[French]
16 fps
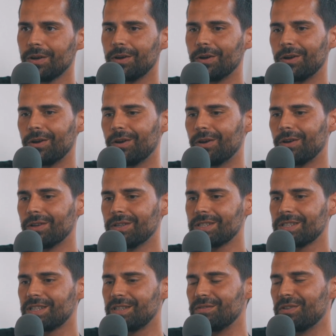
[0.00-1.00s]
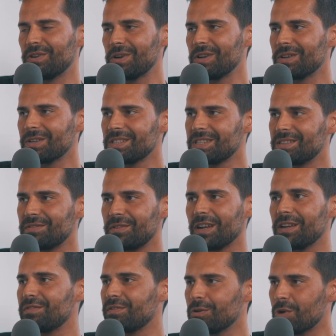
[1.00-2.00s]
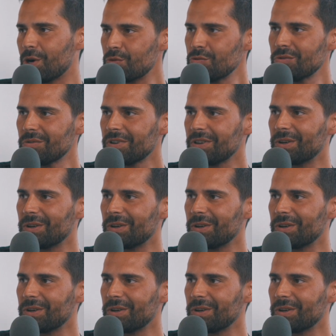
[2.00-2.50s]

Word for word: Euh, ce qu'ils veulent, c'est faire l'effet waouh,